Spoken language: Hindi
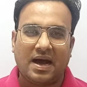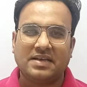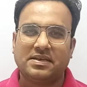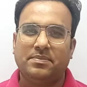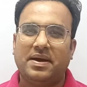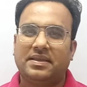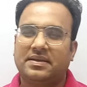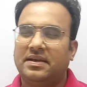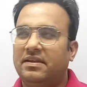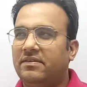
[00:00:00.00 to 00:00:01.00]
आज हम बात
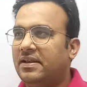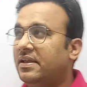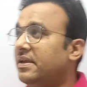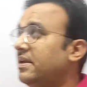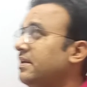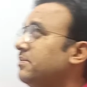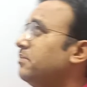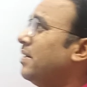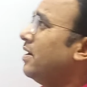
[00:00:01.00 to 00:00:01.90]
करने वाले हैं